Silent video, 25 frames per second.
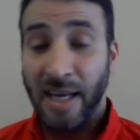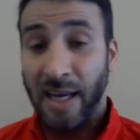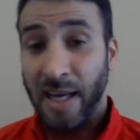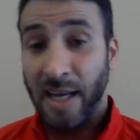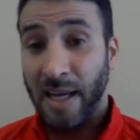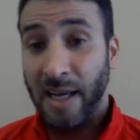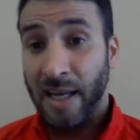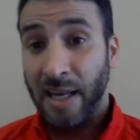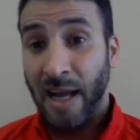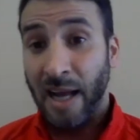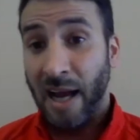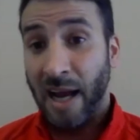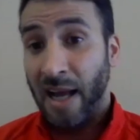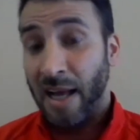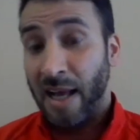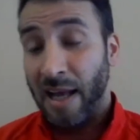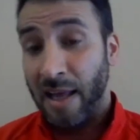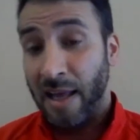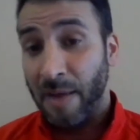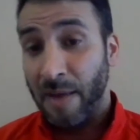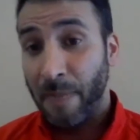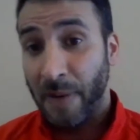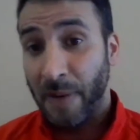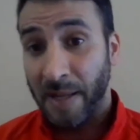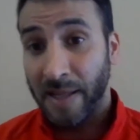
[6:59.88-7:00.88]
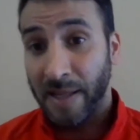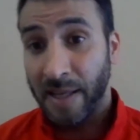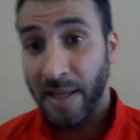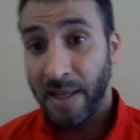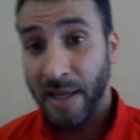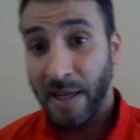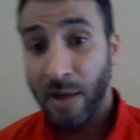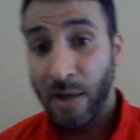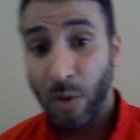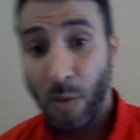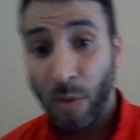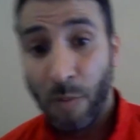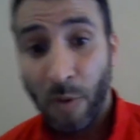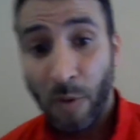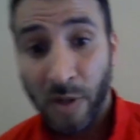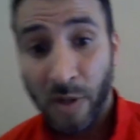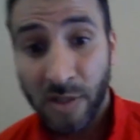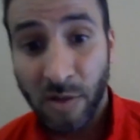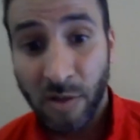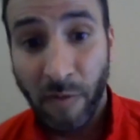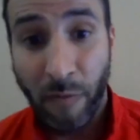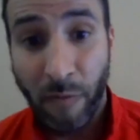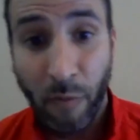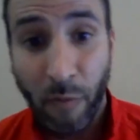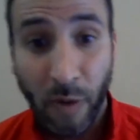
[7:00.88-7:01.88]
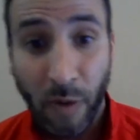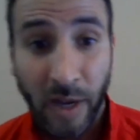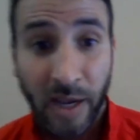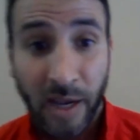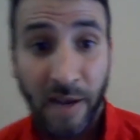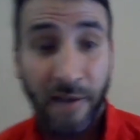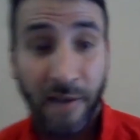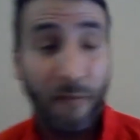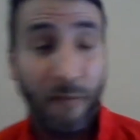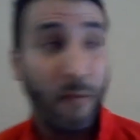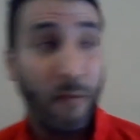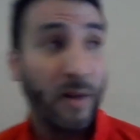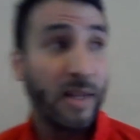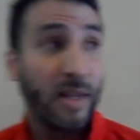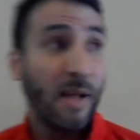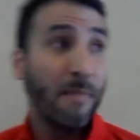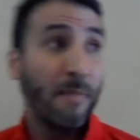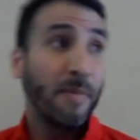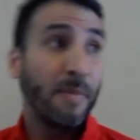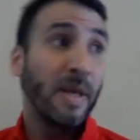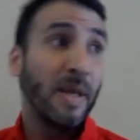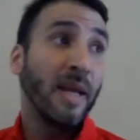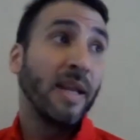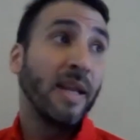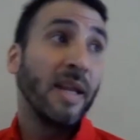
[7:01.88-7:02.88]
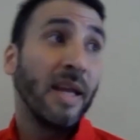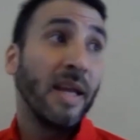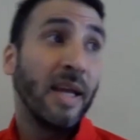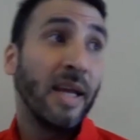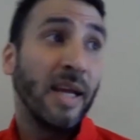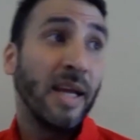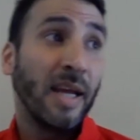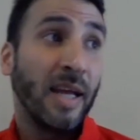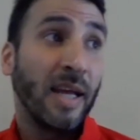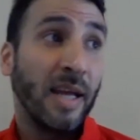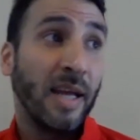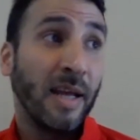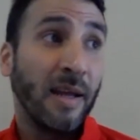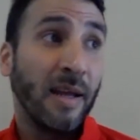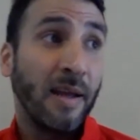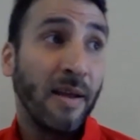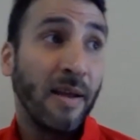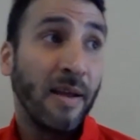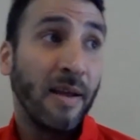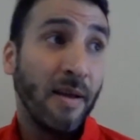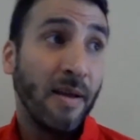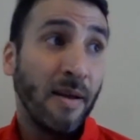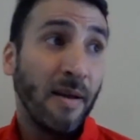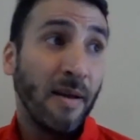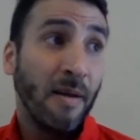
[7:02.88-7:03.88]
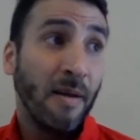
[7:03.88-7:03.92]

que nada, de parte del grupo eso fue, fue también eh,